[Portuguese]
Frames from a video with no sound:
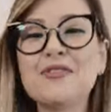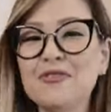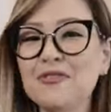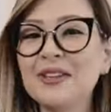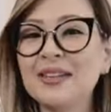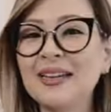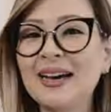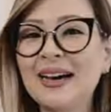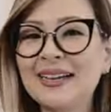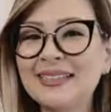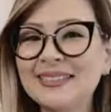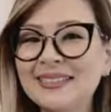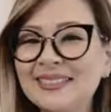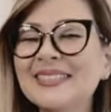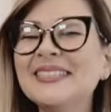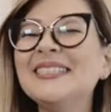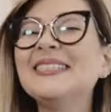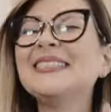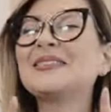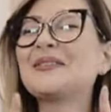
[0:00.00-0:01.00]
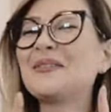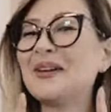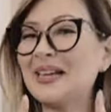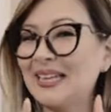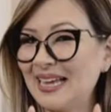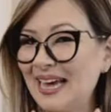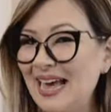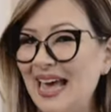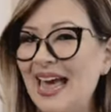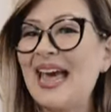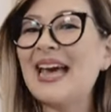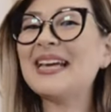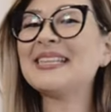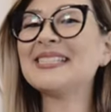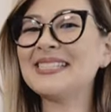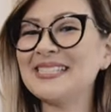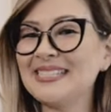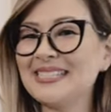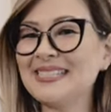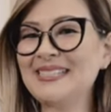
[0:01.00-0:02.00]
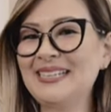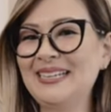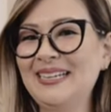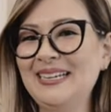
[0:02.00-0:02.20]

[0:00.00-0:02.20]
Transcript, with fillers: refinada, então ela é sim